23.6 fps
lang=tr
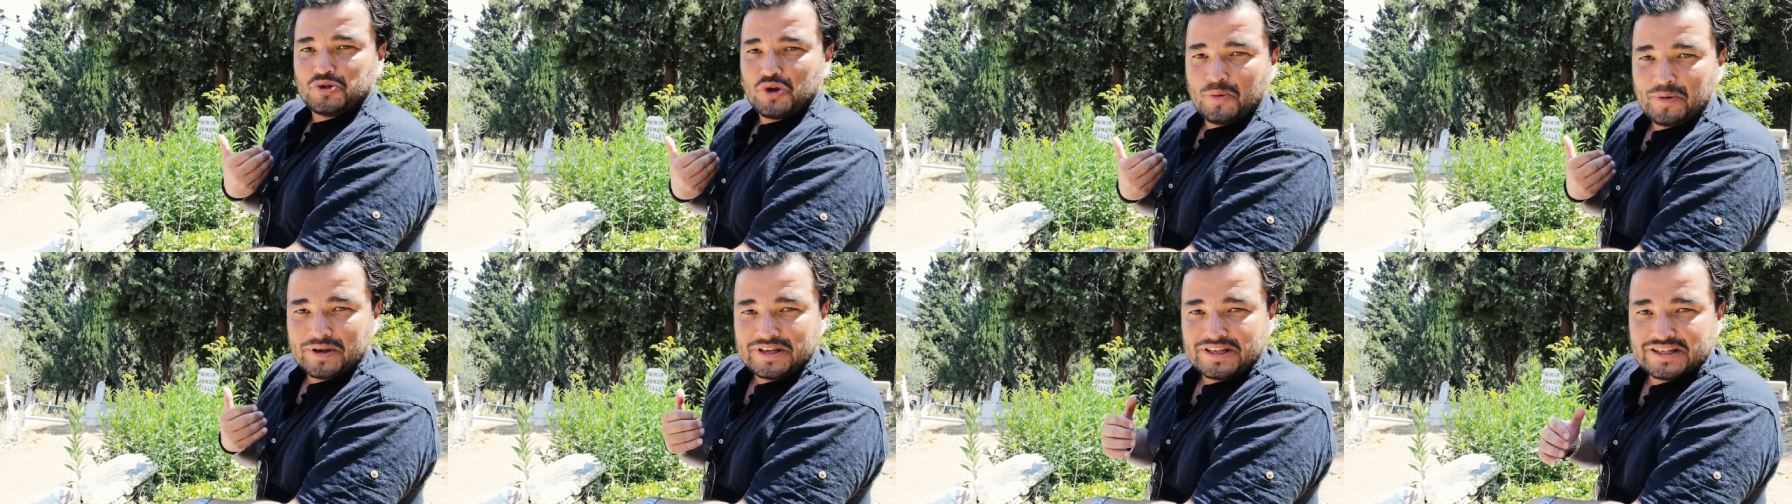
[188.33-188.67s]

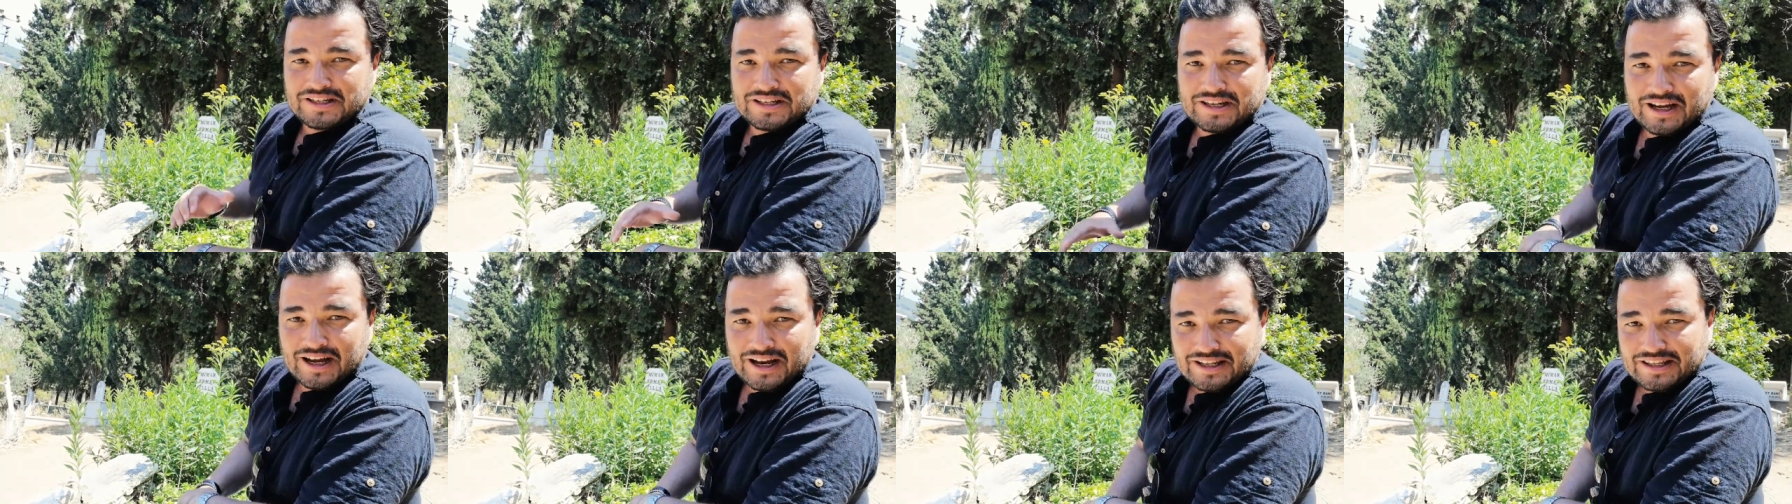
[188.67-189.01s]

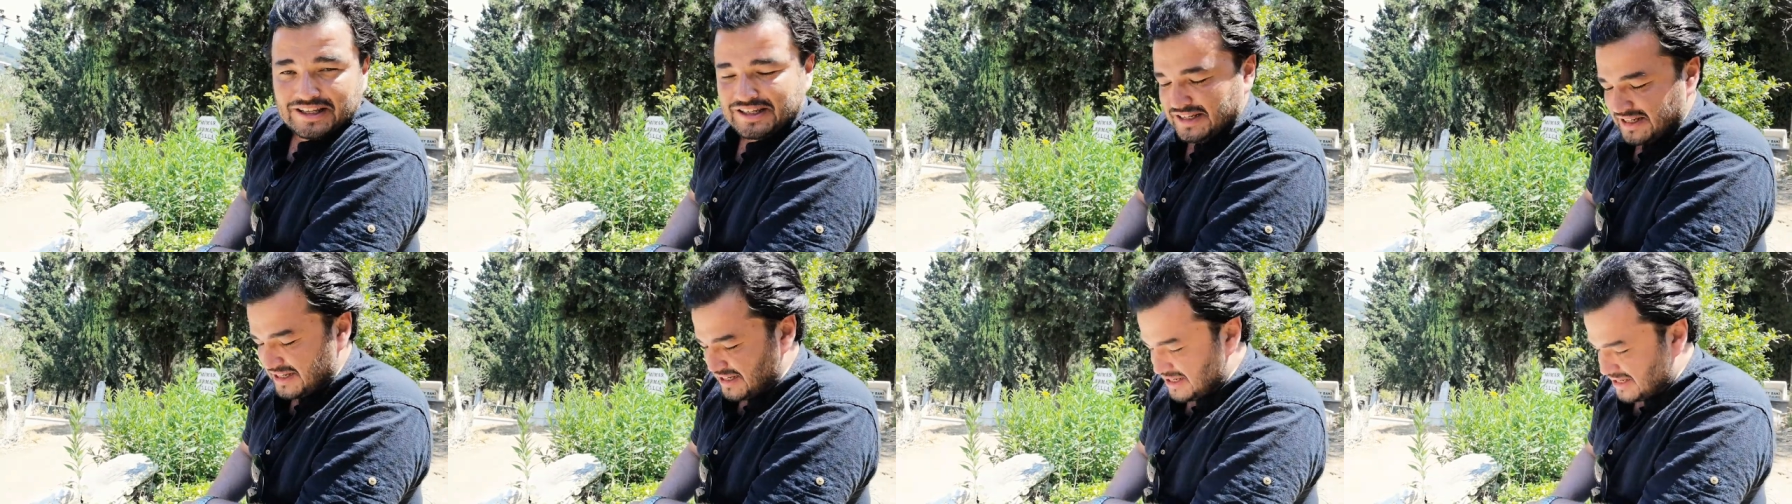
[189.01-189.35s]
çömez
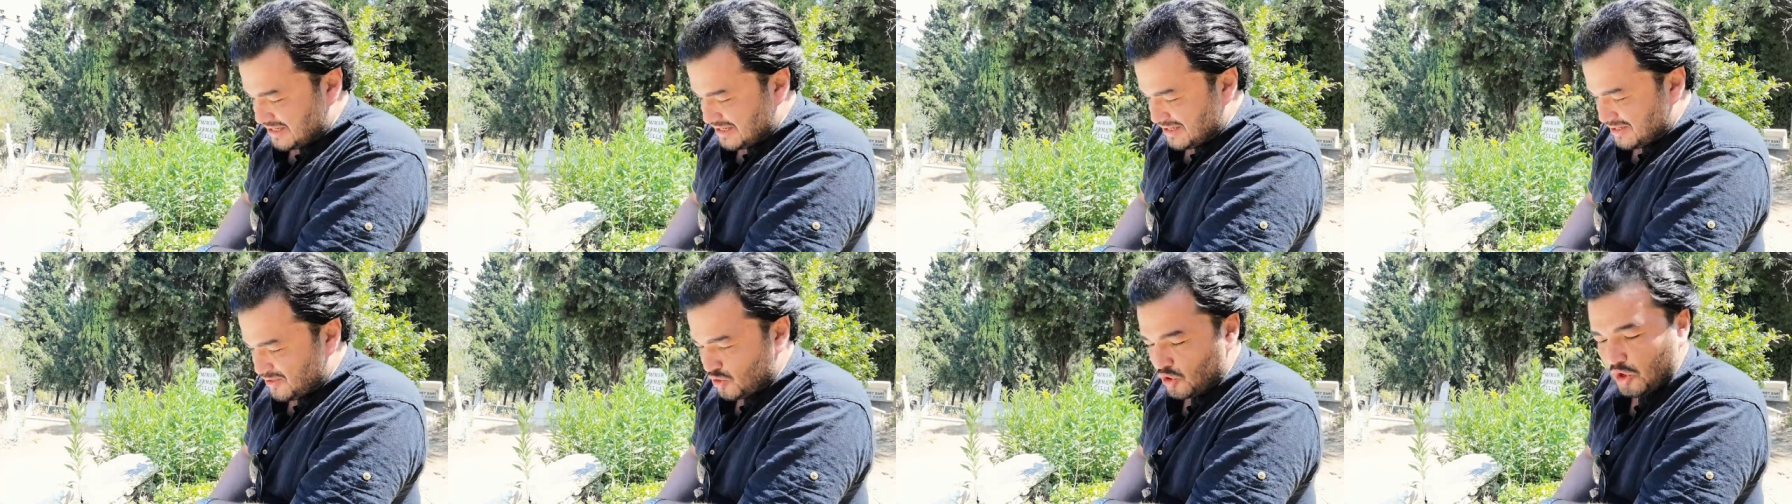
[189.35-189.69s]

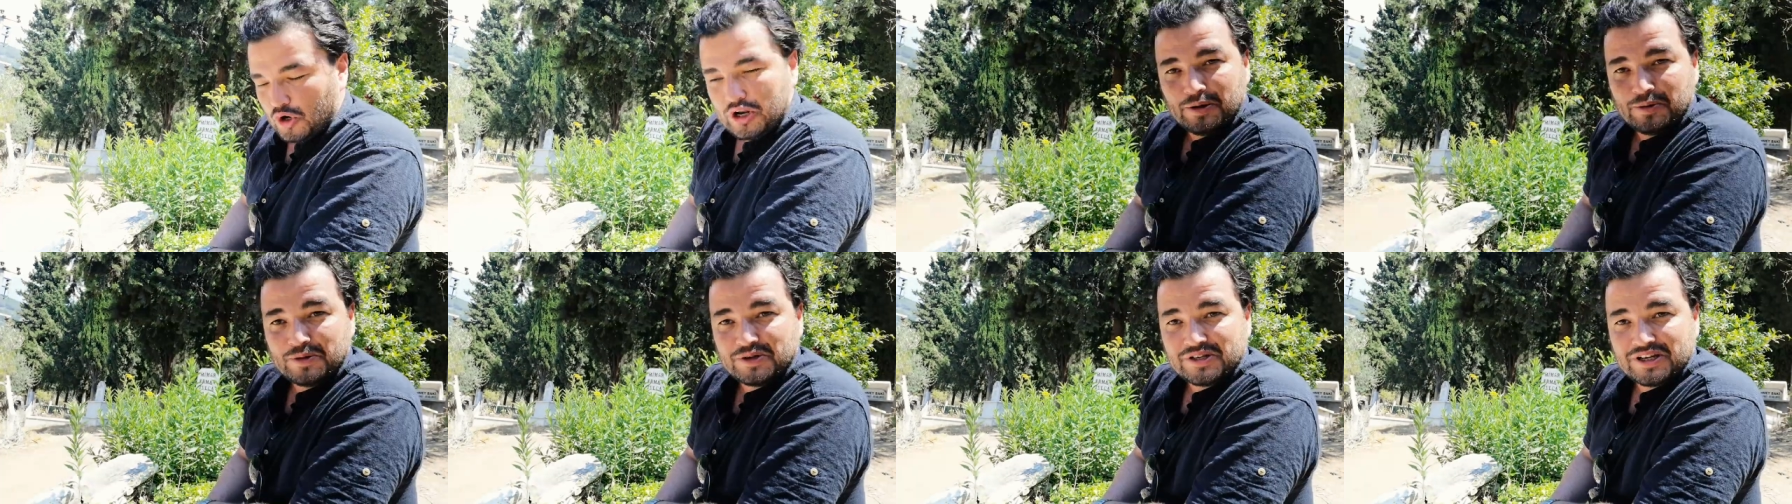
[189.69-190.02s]
kardeşiniz.
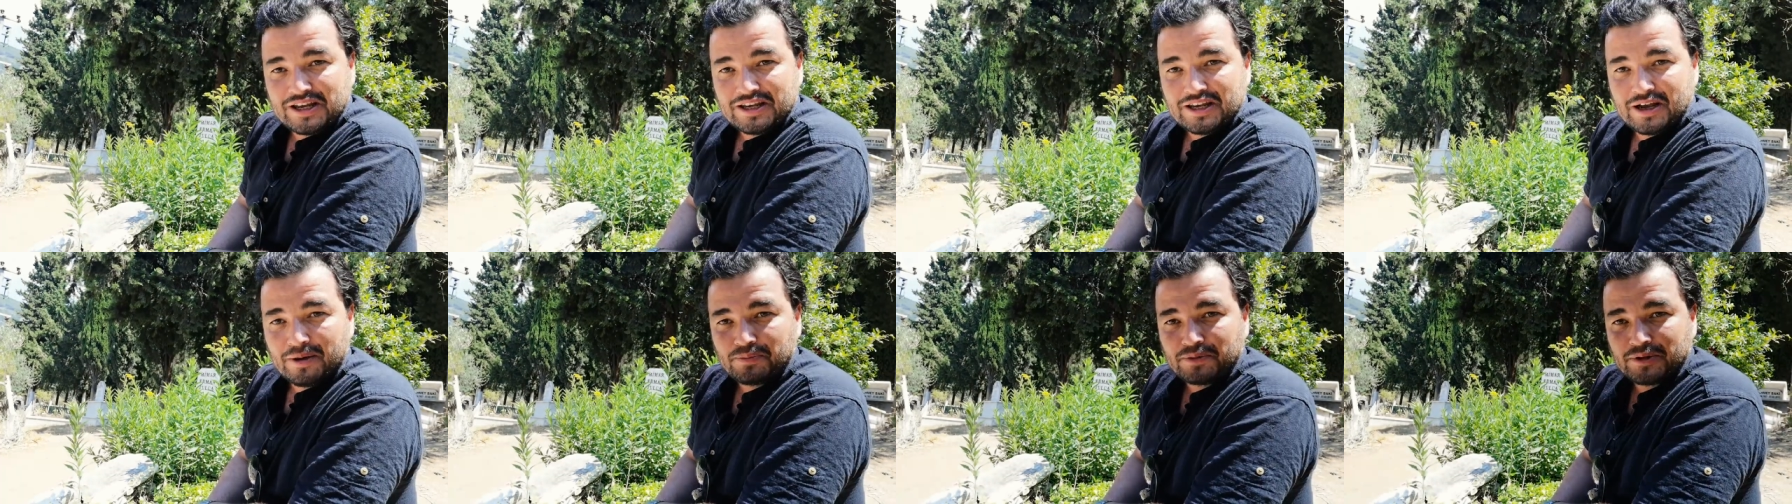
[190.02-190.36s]
Şöyle bir
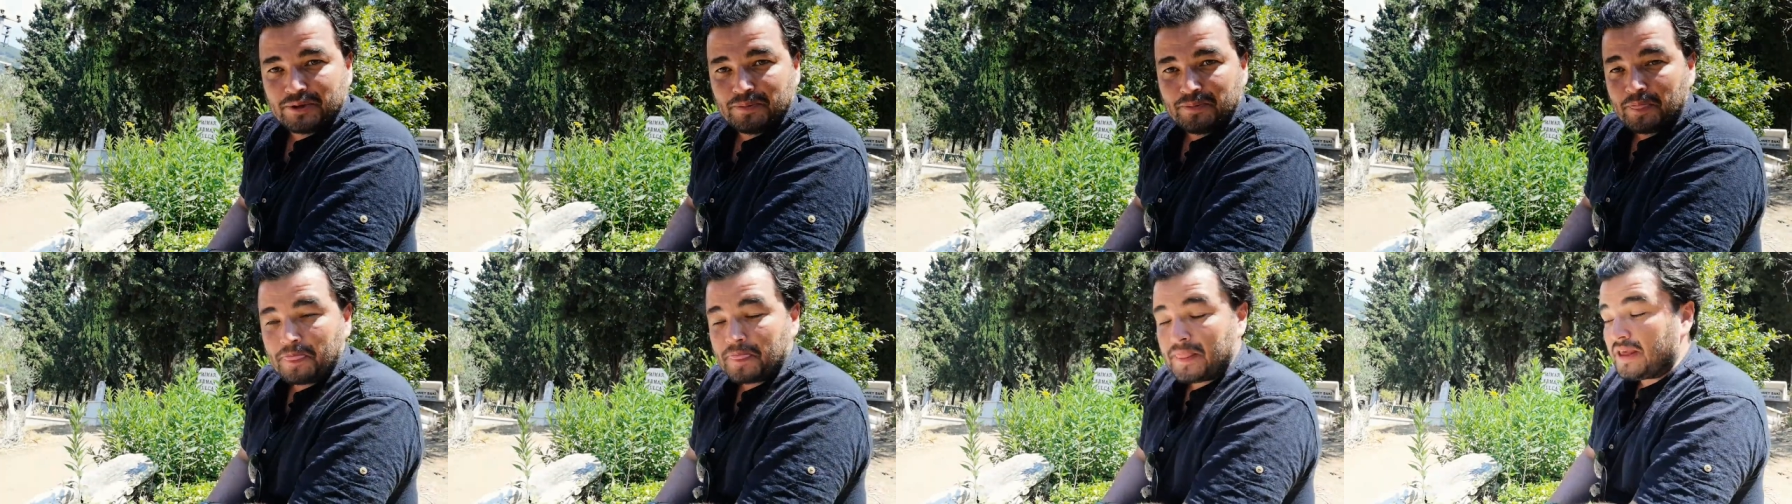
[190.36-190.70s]
şey
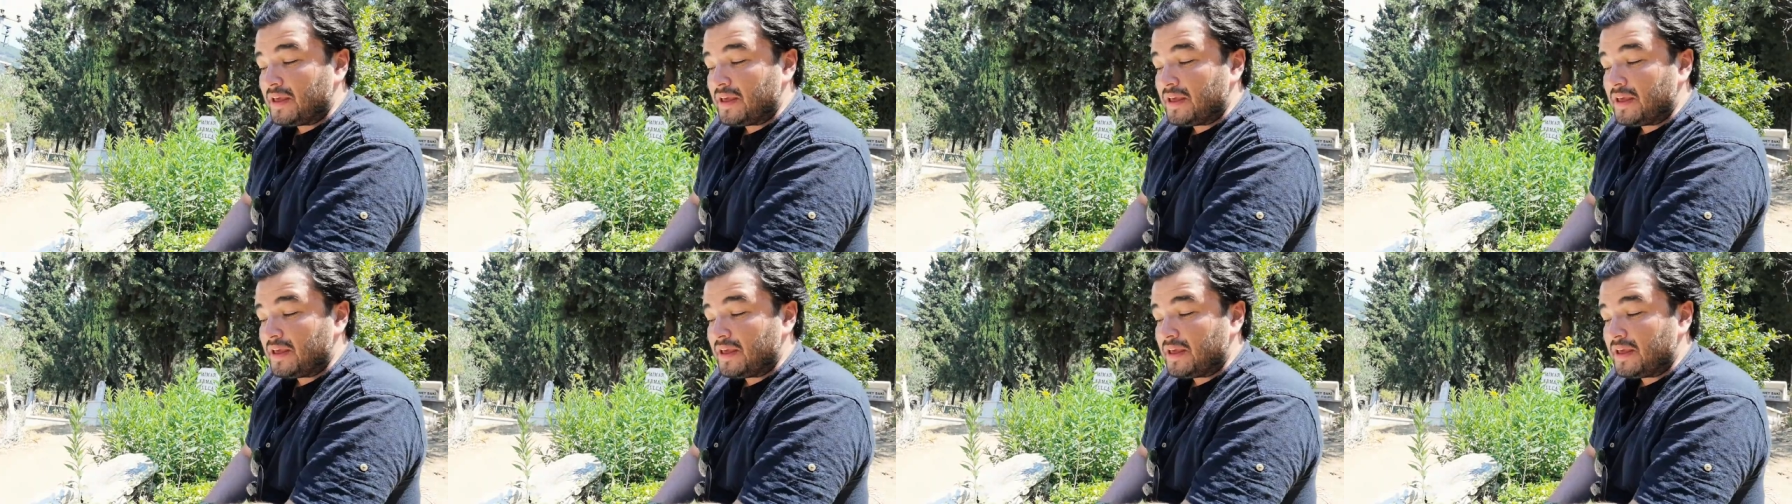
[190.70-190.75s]
yaptım.